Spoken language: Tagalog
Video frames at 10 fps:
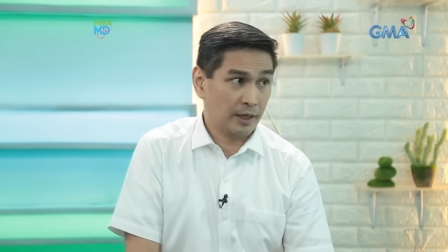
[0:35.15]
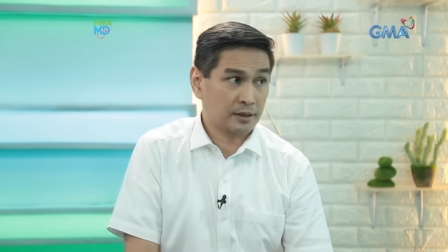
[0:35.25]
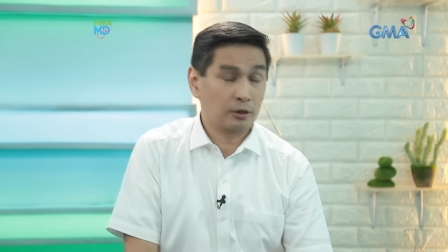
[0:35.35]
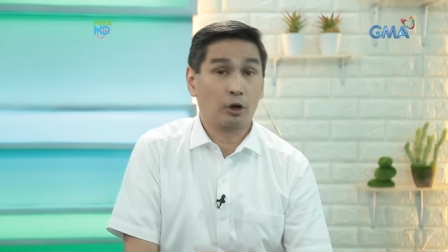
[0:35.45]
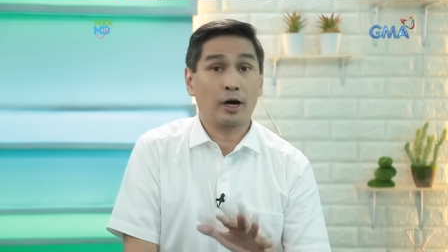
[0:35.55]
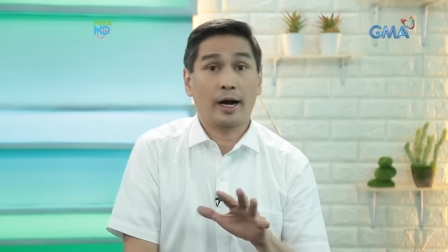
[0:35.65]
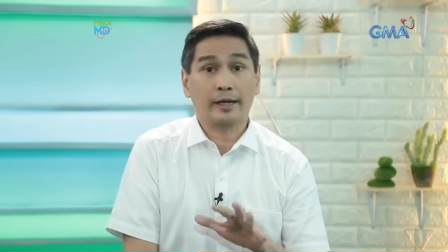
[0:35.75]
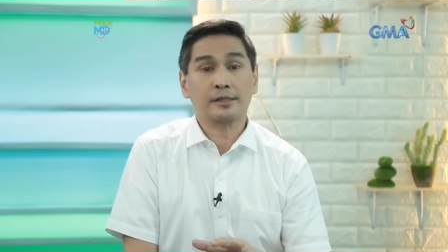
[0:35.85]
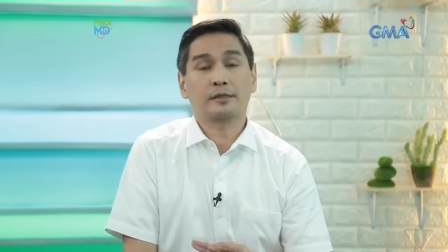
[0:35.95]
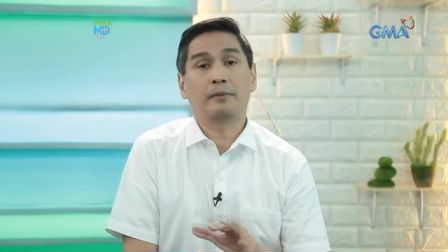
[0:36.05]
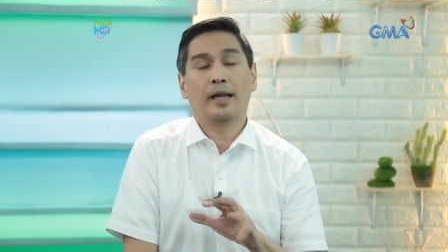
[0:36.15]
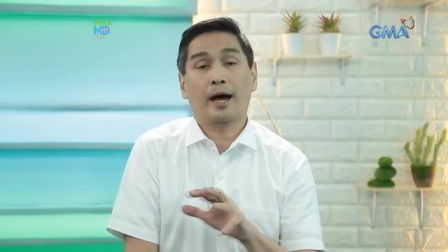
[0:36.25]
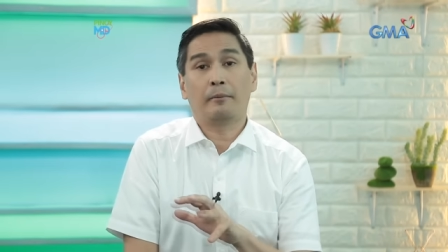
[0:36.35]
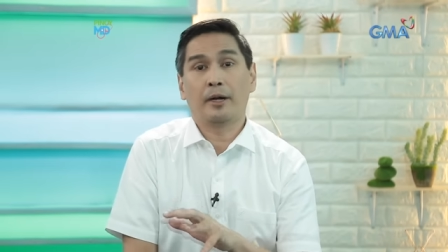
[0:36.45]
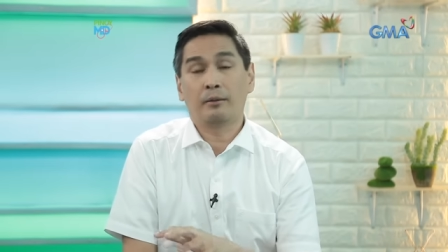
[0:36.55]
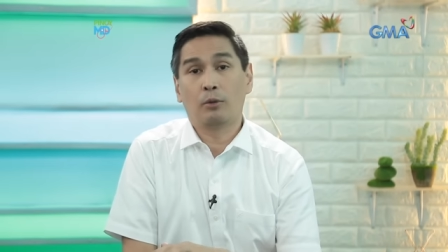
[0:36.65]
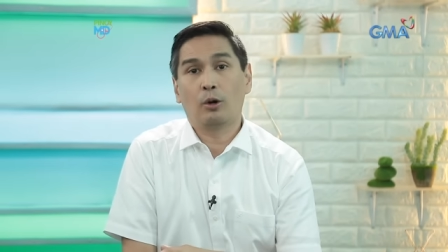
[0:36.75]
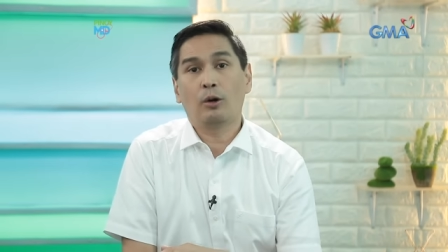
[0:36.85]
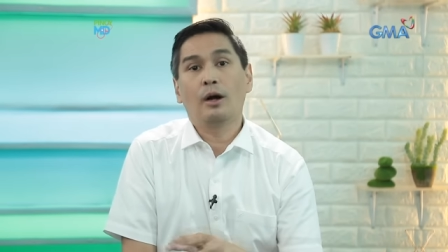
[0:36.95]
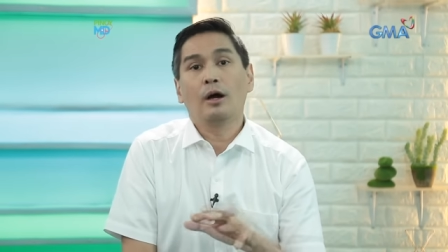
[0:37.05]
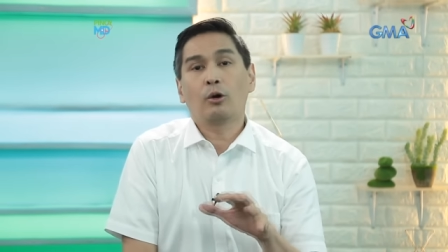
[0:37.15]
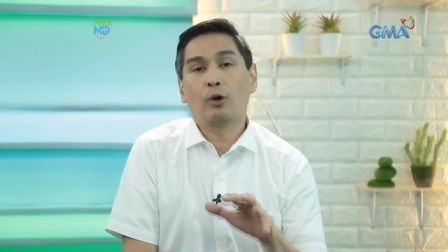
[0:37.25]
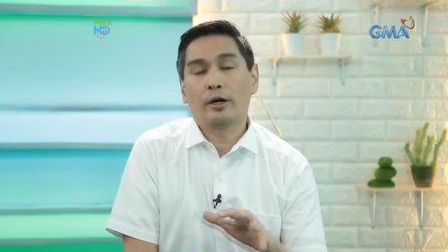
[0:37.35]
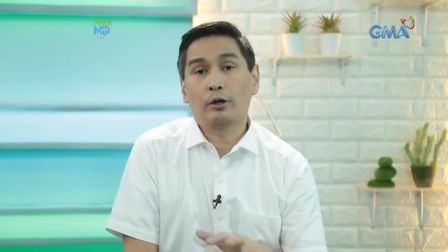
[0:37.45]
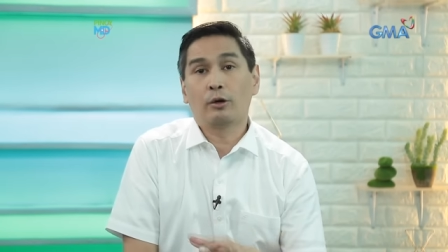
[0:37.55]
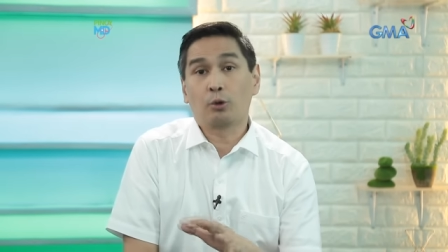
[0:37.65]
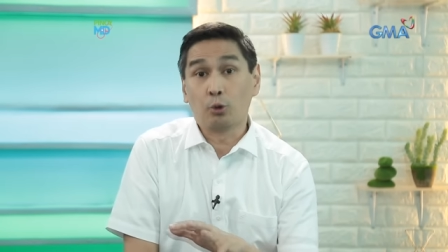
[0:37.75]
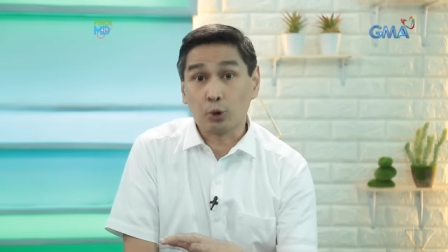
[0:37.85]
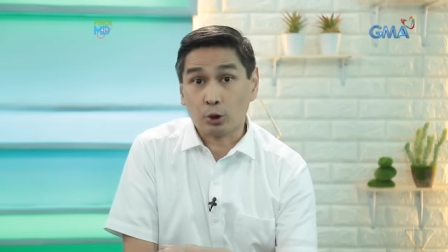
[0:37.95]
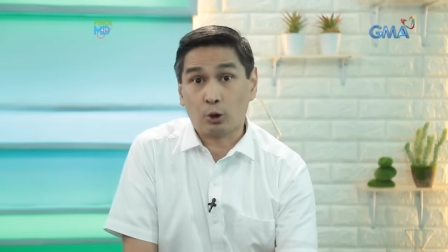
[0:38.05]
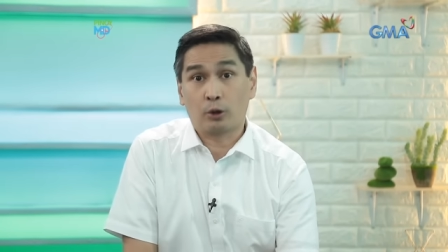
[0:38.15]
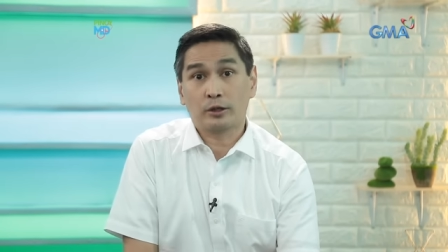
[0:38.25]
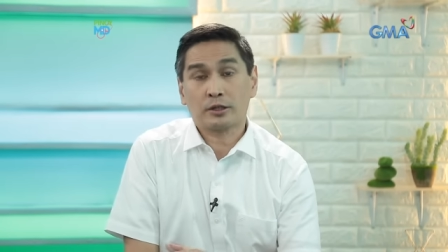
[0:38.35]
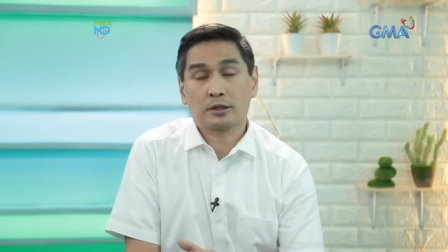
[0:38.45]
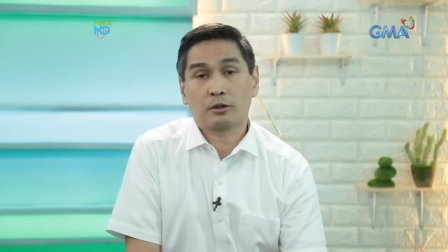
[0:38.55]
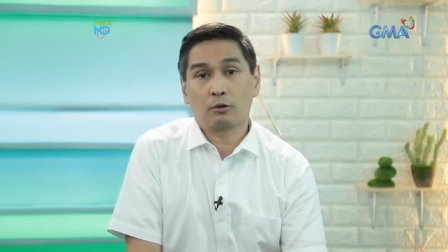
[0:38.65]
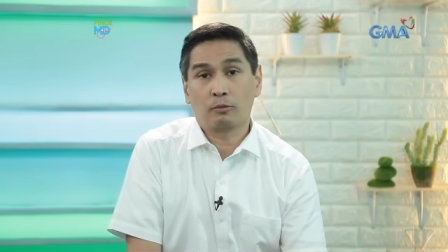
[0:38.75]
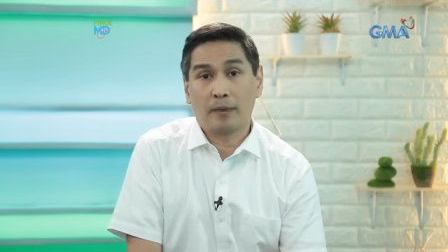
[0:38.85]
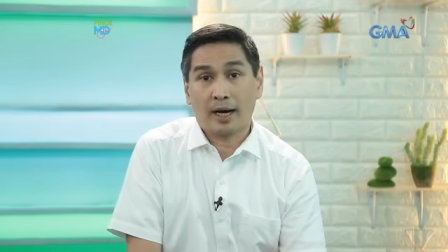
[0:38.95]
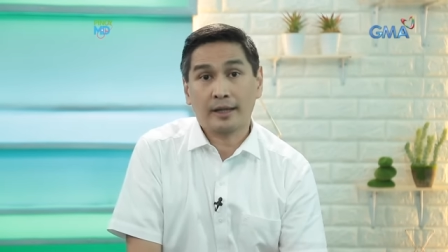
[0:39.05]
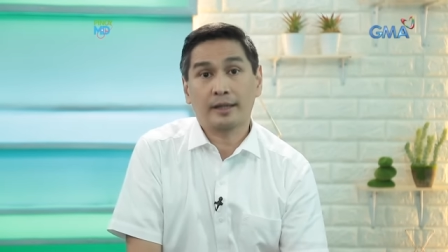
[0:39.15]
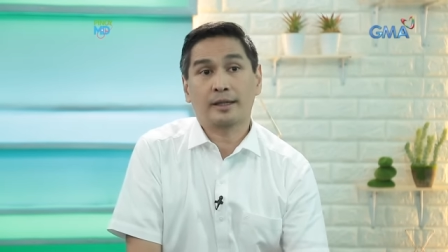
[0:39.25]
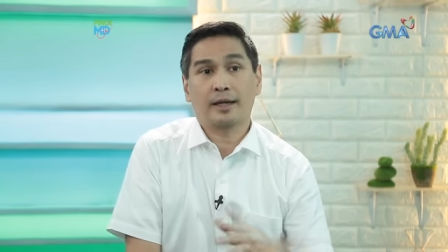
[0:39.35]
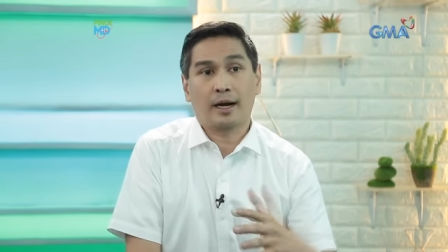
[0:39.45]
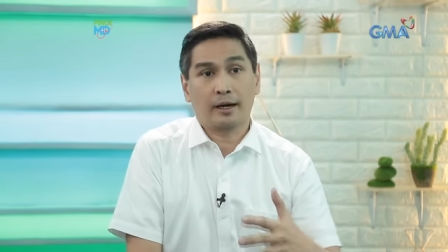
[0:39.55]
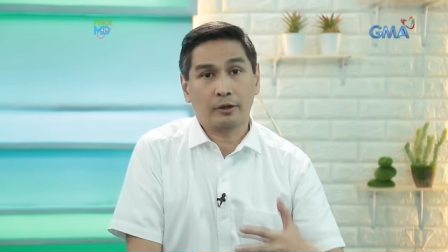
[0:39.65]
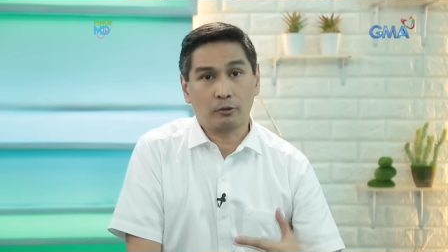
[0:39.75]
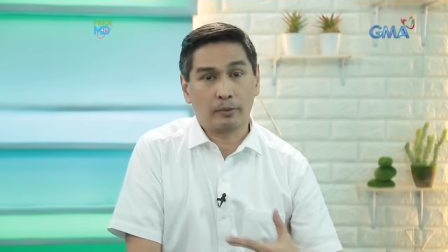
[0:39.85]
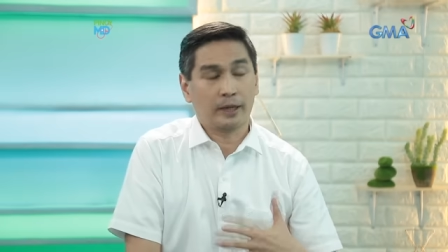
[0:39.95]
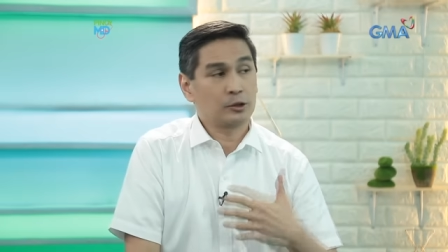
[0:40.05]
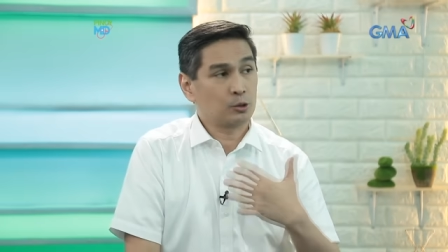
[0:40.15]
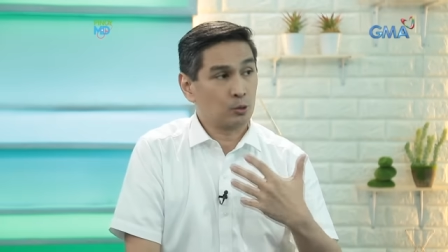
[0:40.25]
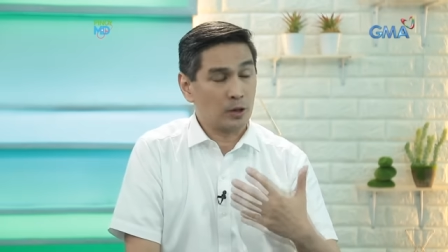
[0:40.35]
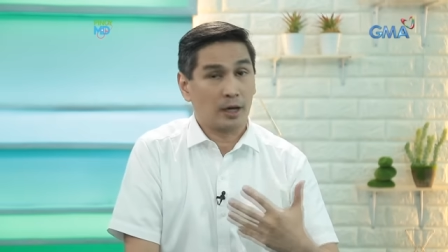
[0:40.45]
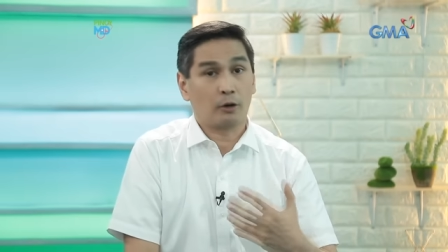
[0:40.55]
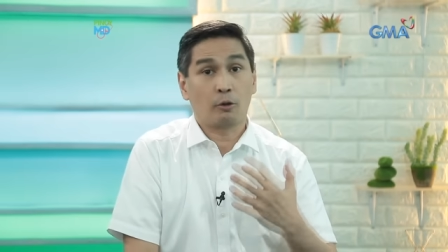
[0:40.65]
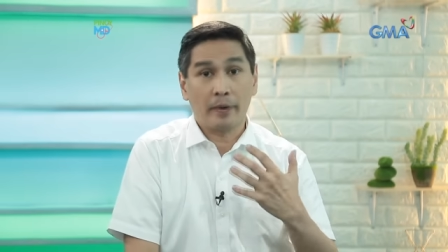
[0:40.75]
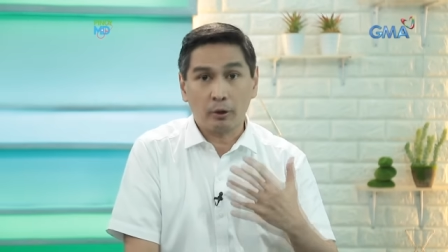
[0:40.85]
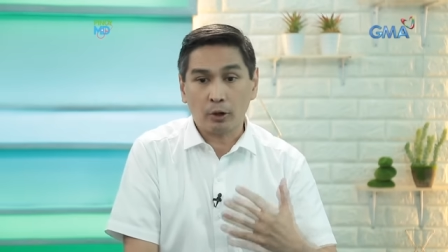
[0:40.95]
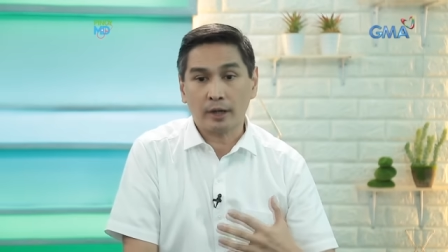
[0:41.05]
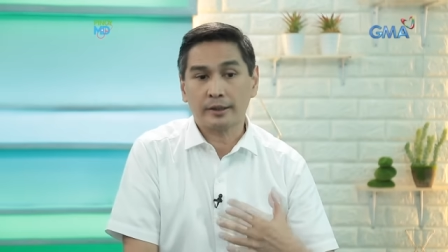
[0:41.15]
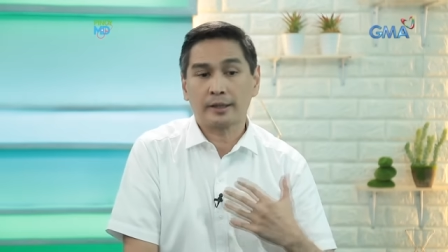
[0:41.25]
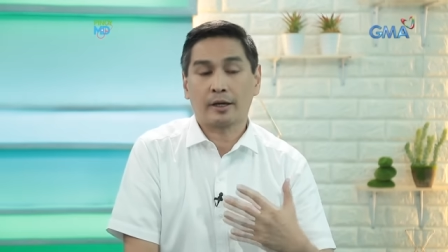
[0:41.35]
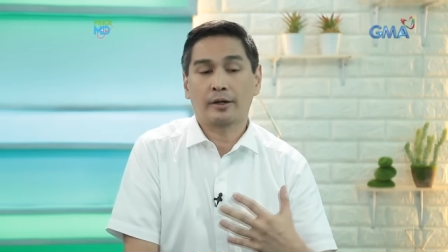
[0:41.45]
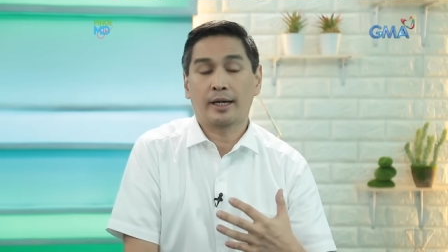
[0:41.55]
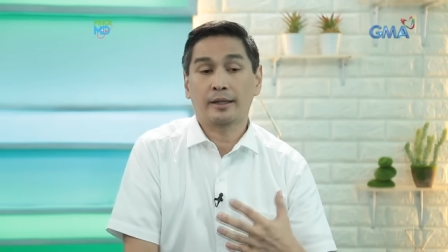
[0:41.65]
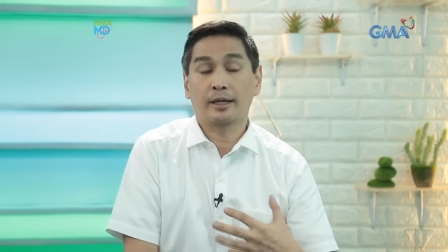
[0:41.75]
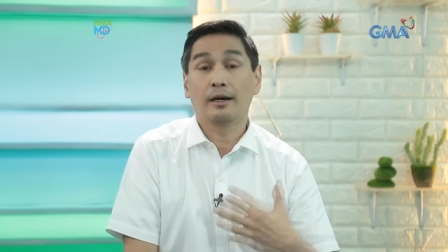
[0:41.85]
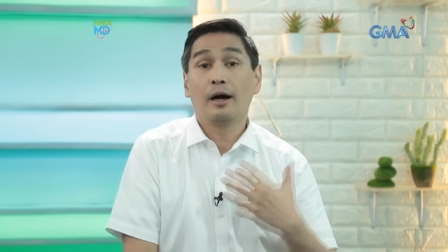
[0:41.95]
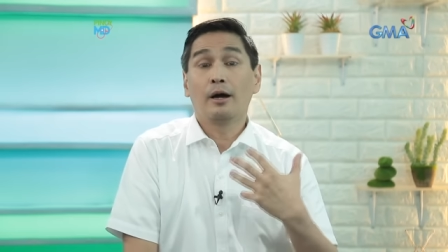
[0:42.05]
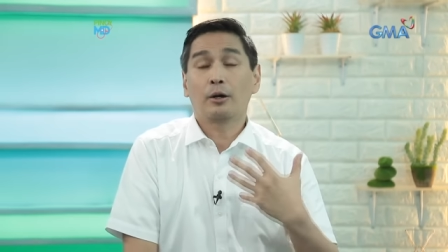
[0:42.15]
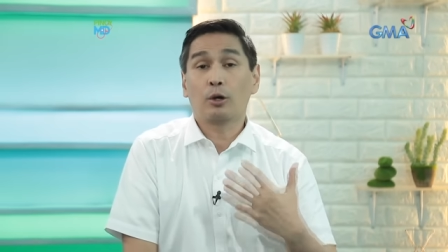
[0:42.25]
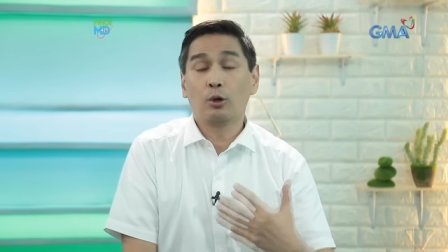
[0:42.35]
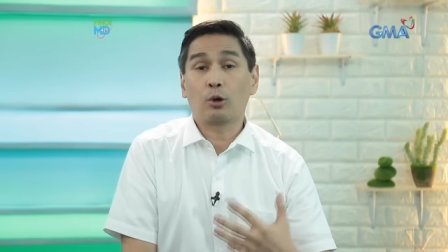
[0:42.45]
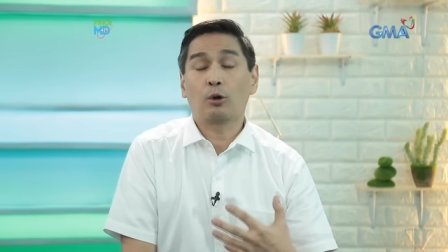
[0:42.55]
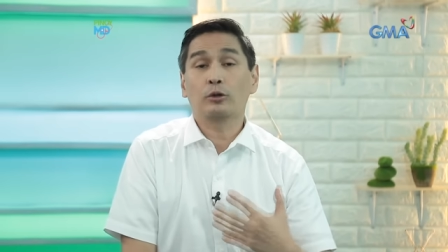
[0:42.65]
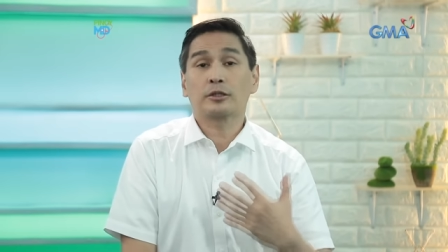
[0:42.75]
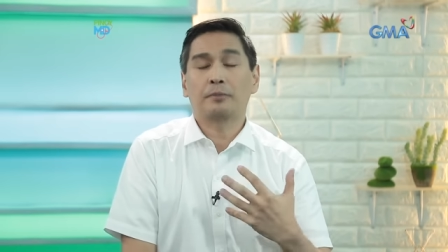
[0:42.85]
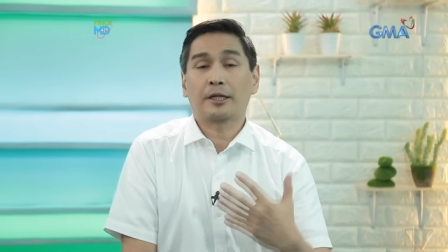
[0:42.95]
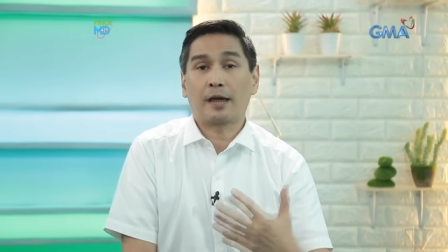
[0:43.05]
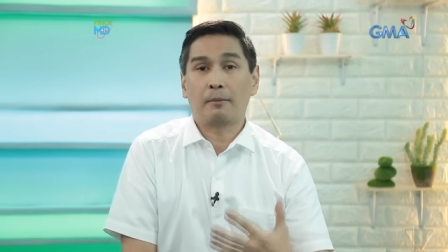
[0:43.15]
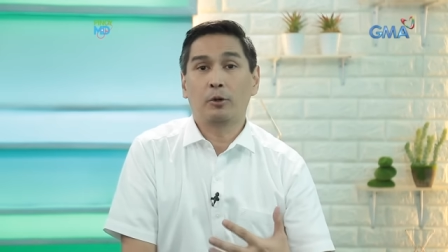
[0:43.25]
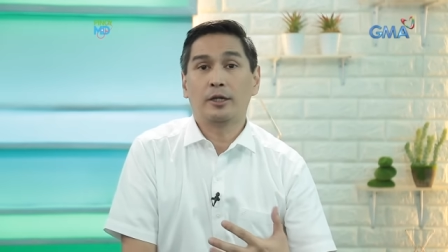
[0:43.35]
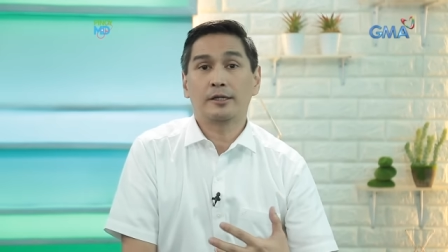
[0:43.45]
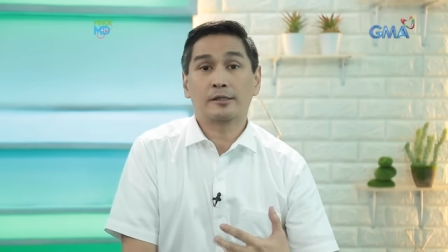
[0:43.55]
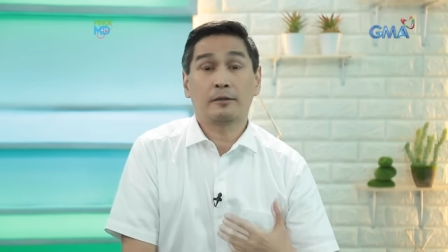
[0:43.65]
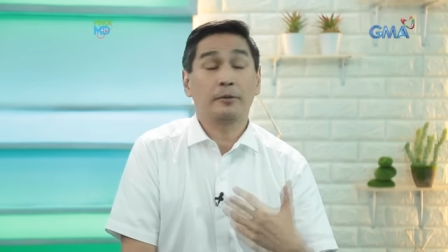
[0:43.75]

As long as malaman mo kung anong root cause kung bakit nga ang iyong blood sugar or meron kang tinatawag nating glucose metabolism